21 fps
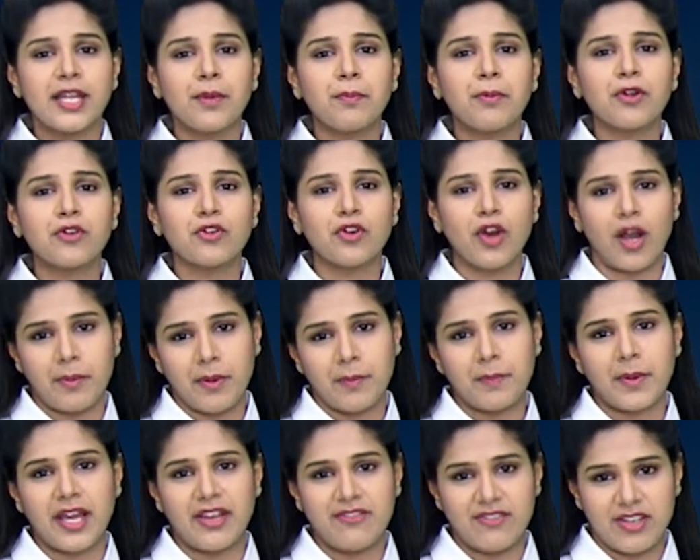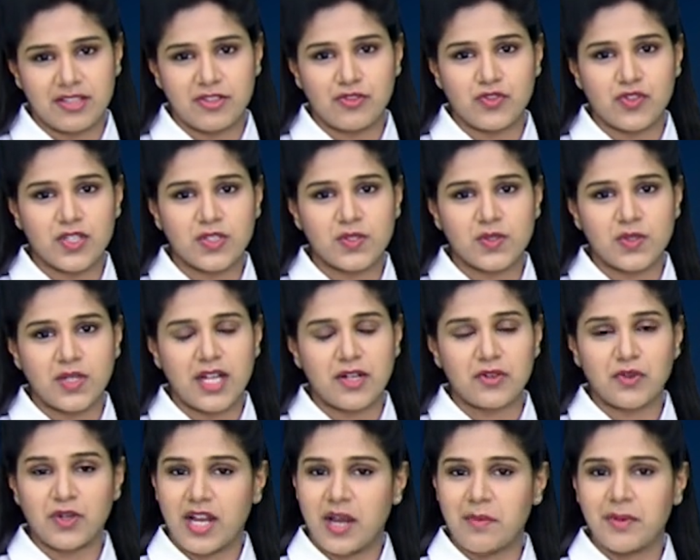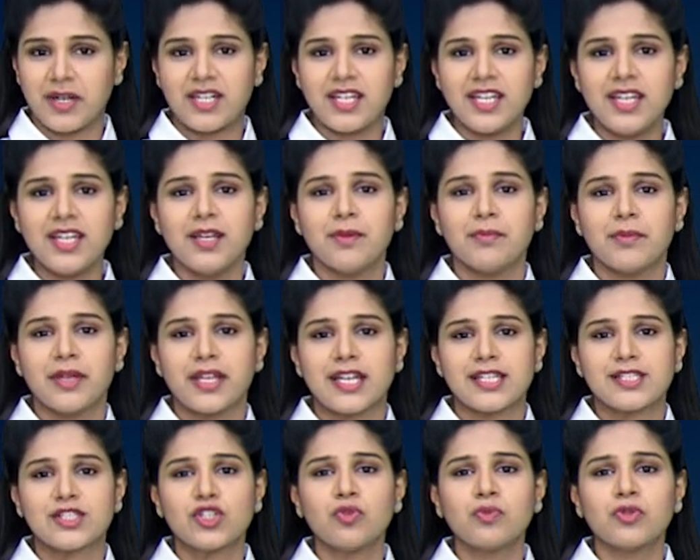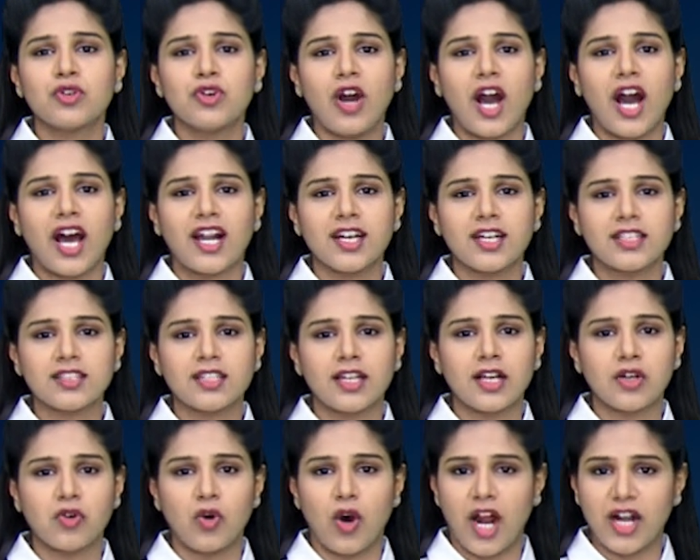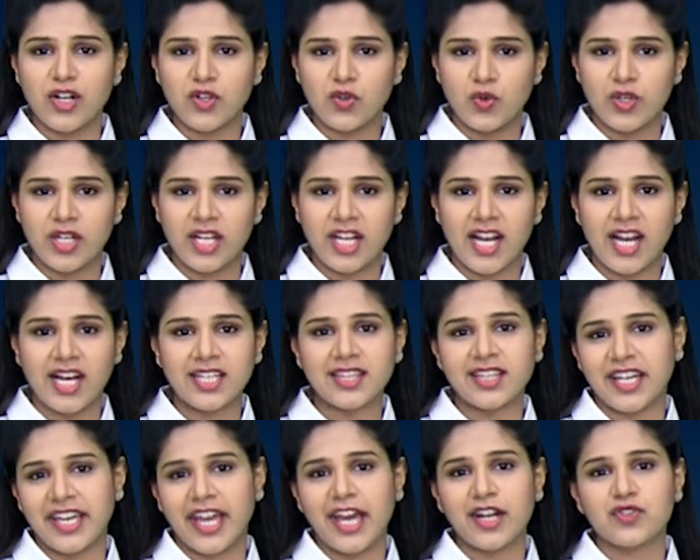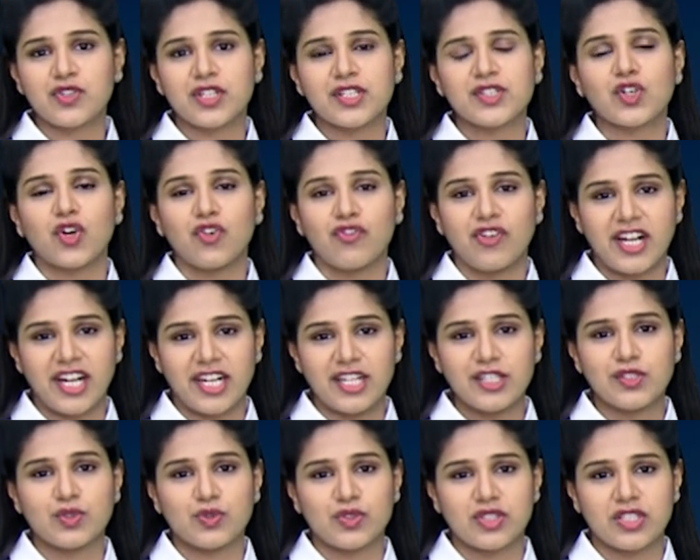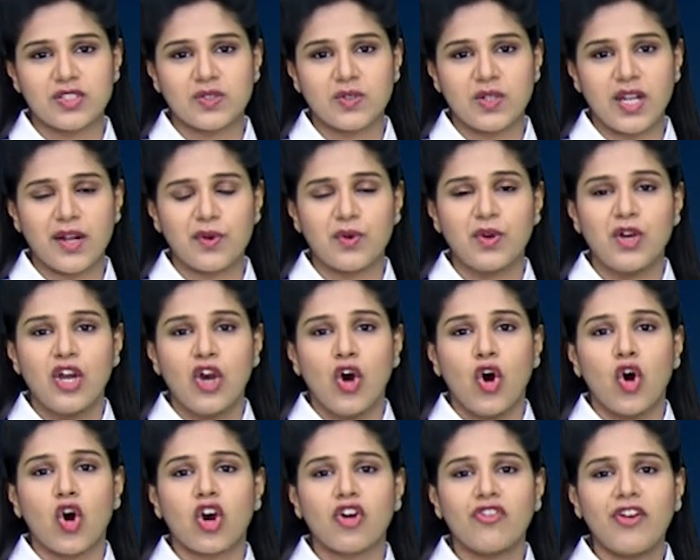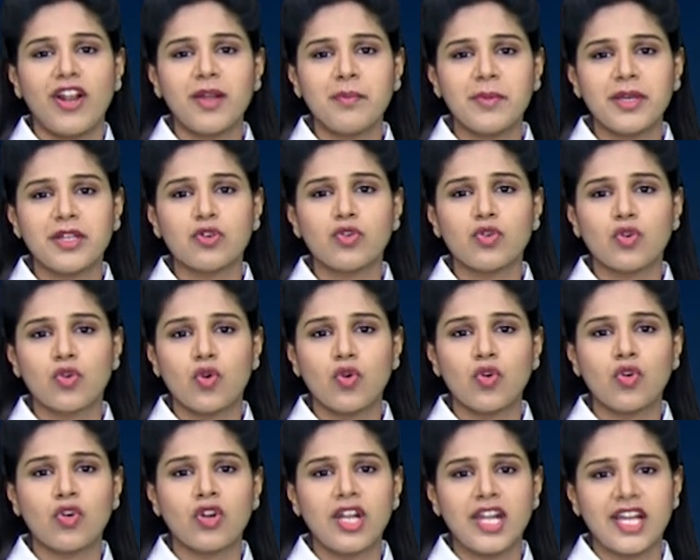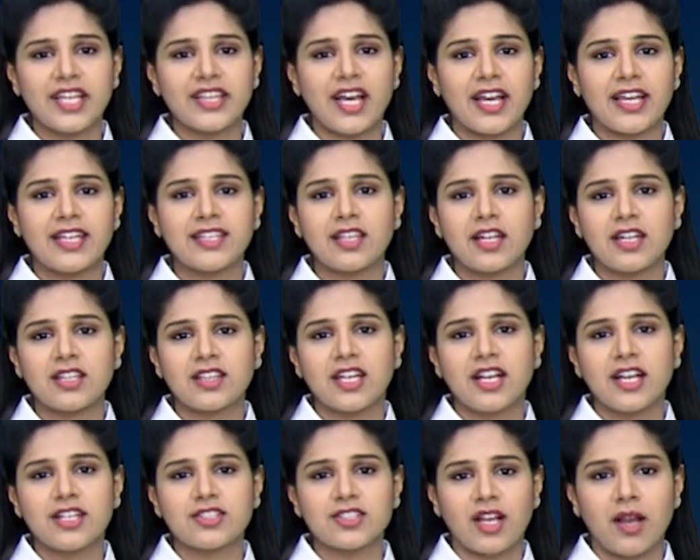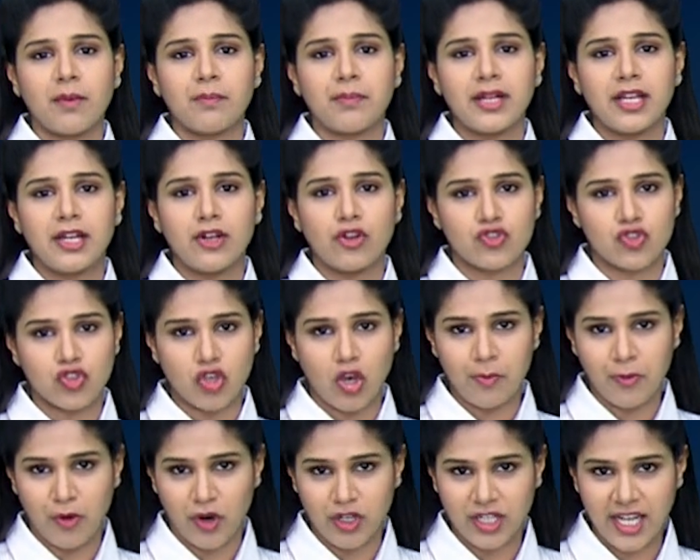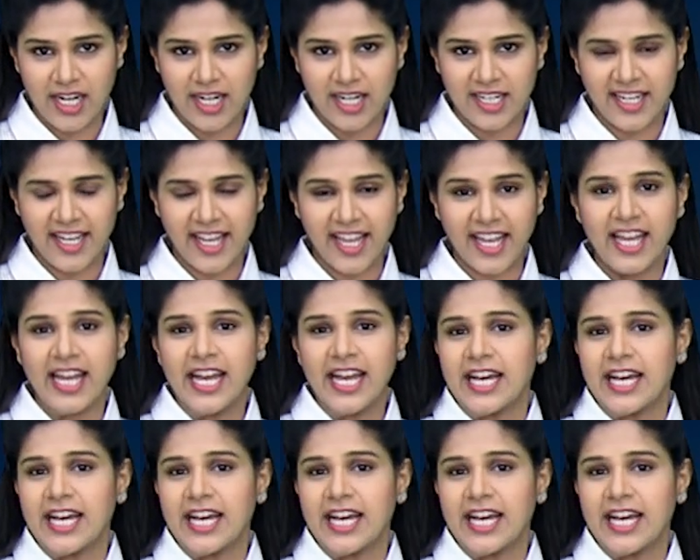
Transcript: నిపుణులు అభిప్రాయం వ్యక్తం చేస్తున్నారు కాబట్టి మీ రెజ్యూమ్ను అర్హతలకు అనుగుణంగా తయారు తయారు చేసుకోవాలని సూచిస్తున్నారు ఒకవేళ మీరు గూగుల్ లేదా ఇతర దిగ్గజ కంపెనీల్లో జాబ్ కొట్టాలంటే